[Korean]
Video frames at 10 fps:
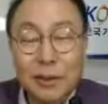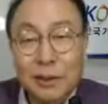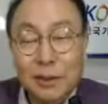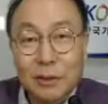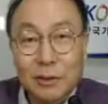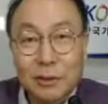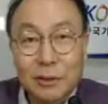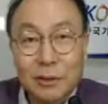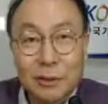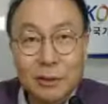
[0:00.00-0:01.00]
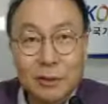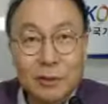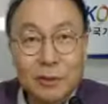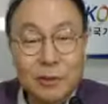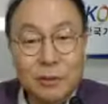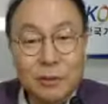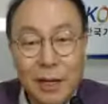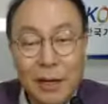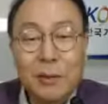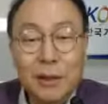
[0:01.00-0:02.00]
그
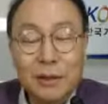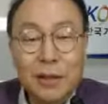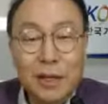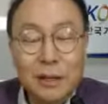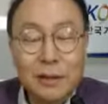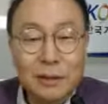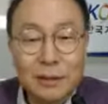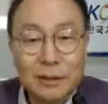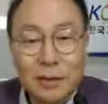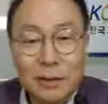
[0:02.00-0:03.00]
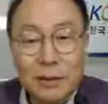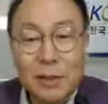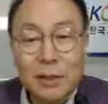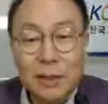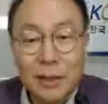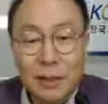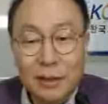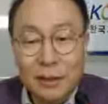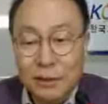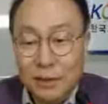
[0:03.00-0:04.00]
레커멘드된 그런 기관들에
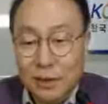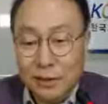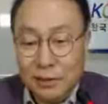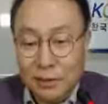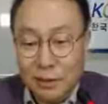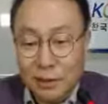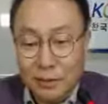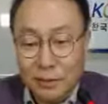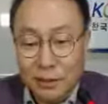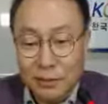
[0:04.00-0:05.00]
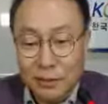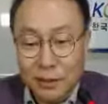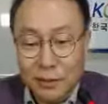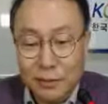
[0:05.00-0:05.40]
의해서 하는 것도 있고요.